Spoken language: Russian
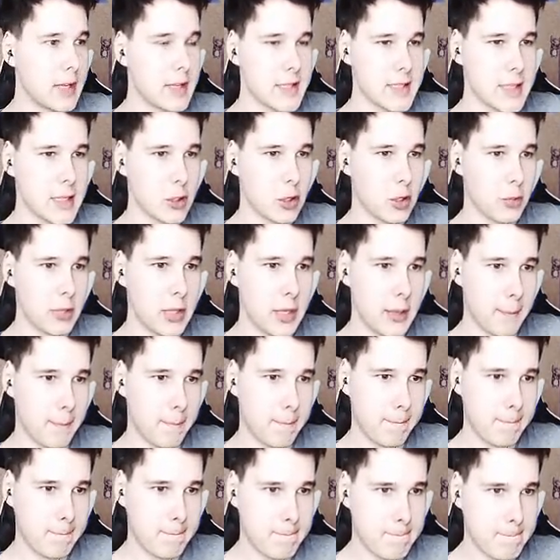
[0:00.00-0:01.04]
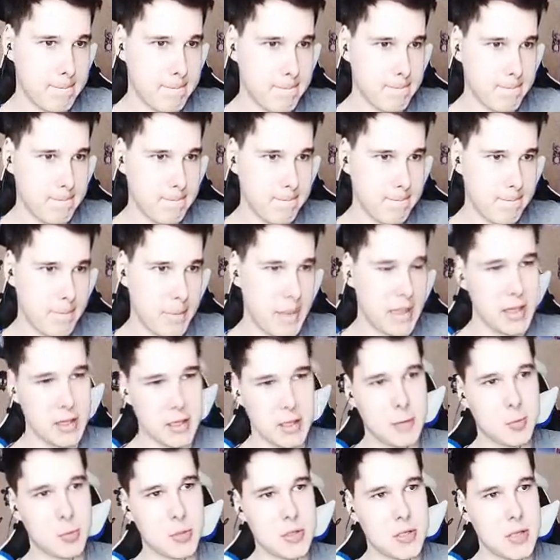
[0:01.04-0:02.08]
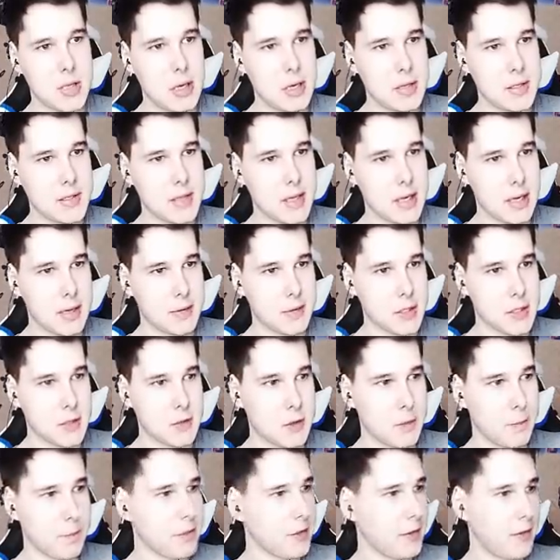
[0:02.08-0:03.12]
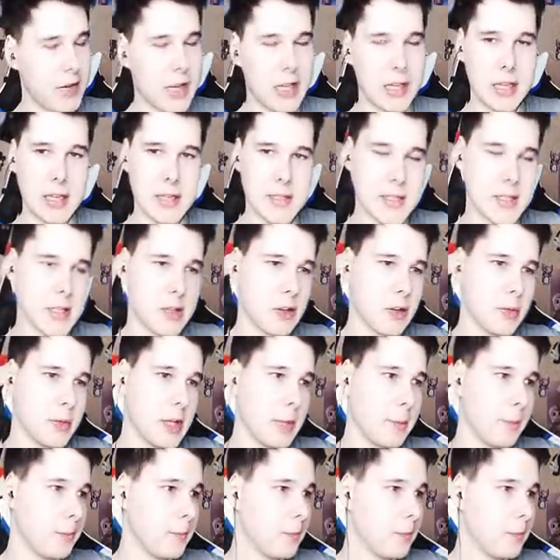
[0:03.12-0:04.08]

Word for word: Это съедобно? Нет, это пластилин, скорее всего. Вряд ли это съедобно.